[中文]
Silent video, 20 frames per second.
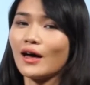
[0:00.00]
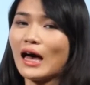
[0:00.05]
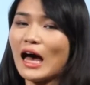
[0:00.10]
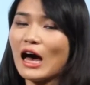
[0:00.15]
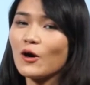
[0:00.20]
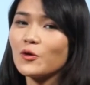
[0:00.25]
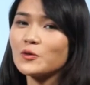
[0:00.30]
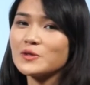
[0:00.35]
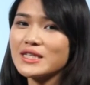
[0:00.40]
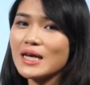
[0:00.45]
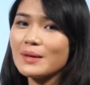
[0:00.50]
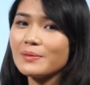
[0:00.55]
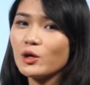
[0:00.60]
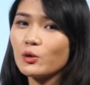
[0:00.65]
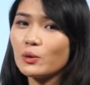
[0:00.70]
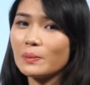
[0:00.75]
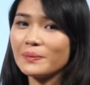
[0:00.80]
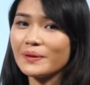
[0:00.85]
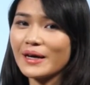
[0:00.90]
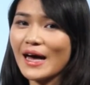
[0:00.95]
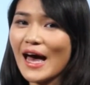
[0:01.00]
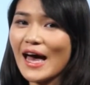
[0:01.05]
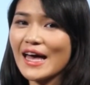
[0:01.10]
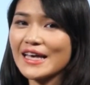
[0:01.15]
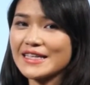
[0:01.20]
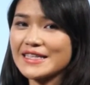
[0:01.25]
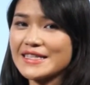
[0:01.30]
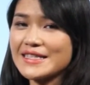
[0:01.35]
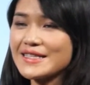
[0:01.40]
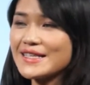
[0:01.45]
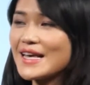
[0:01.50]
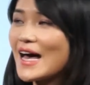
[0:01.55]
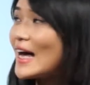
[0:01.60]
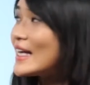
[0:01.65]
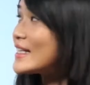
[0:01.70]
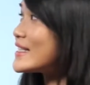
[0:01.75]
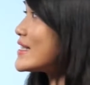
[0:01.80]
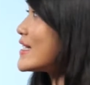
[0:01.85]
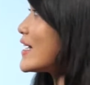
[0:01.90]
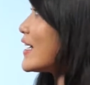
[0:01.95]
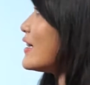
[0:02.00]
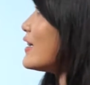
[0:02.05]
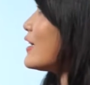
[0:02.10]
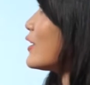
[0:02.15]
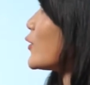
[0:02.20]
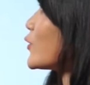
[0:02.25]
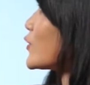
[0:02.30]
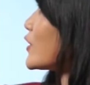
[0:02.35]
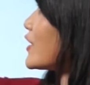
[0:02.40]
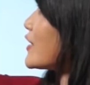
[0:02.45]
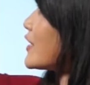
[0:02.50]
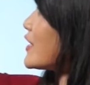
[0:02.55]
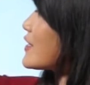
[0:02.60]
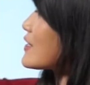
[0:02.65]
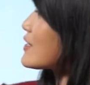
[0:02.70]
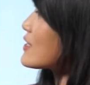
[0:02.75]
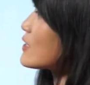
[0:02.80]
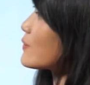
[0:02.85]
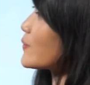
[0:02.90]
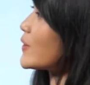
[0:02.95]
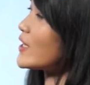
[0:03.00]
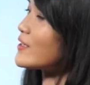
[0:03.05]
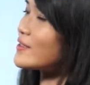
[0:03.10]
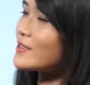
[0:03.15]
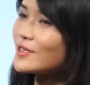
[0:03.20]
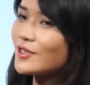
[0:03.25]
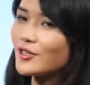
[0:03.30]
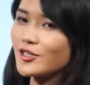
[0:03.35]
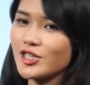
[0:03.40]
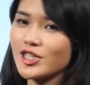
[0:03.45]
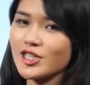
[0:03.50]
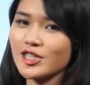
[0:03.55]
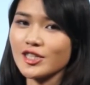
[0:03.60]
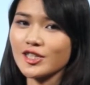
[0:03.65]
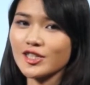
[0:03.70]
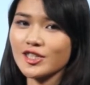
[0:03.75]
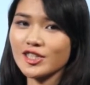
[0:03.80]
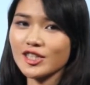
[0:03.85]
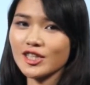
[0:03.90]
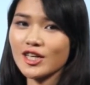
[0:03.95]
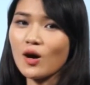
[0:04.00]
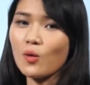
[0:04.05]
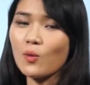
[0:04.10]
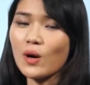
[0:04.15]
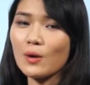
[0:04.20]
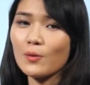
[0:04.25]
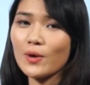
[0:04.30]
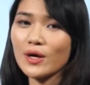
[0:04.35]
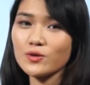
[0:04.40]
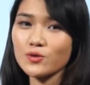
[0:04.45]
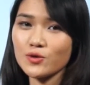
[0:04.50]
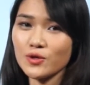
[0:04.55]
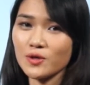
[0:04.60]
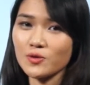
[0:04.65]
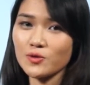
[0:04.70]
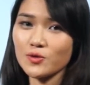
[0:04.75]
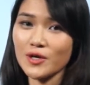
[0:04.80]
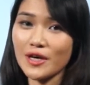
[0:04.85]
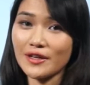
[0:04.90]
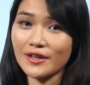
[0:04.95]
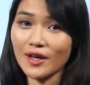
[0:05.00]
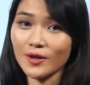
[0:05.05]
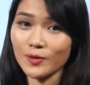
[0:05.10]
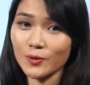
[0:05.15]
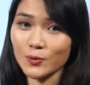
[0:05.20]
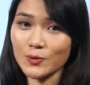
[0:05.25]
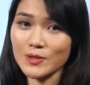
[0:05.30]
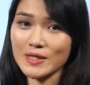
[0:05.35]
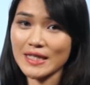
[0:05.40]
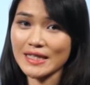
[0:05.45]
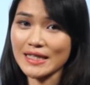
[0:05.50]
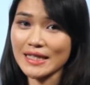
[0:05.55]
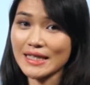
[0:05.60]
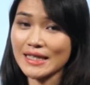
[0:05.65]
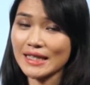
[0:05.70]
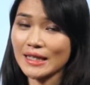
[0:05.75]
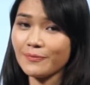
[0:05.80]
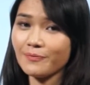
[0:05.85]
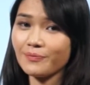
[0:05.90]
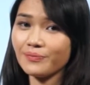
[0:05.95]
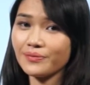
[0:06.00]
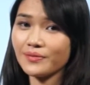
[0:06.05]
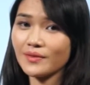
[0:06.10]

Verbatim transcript: 好，下面我们看一下剑六的第四篇测试，是一个完完全全的图形题。